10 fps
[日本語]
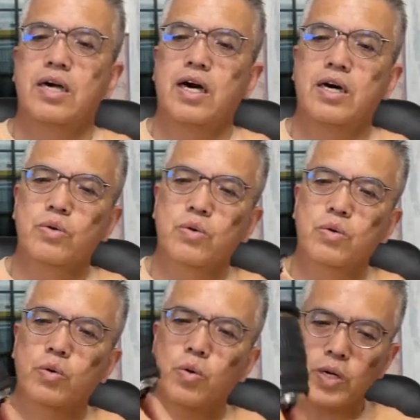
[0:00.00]
こ
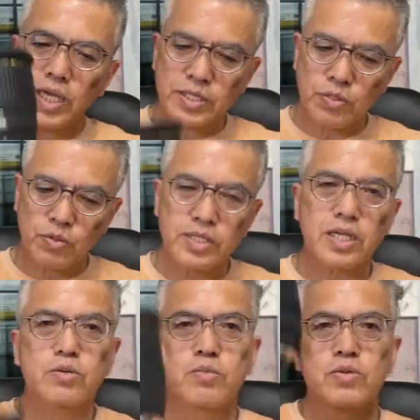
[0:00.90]
うやって置い
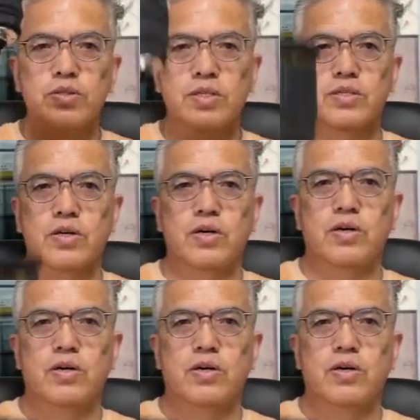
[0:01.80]
たと思うんですよ。